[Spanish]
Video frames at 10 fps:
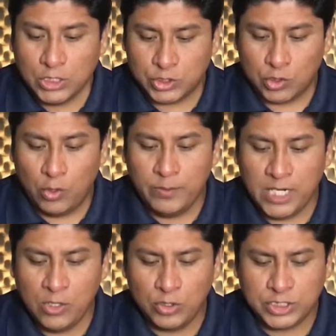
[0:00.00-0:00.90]

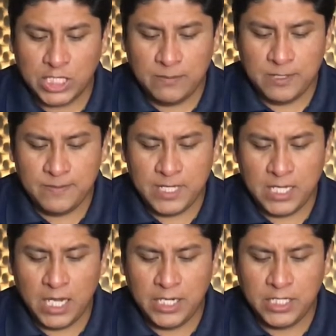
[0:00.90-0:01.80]
Sobre los que
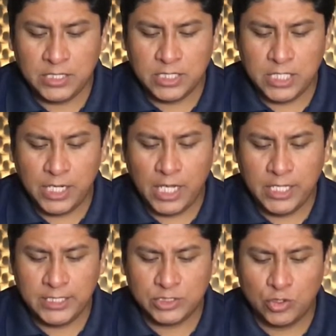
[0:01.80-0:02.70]
vivían en tierra
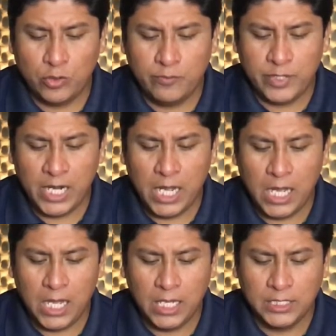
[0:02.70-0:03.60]
de
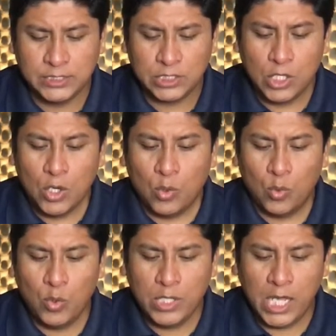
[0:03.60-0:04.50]
sombras,
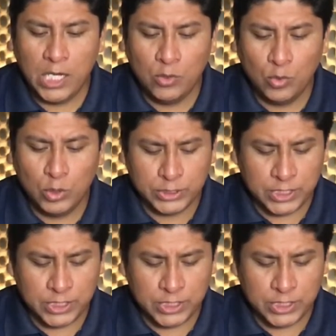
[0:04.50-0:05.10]
una luz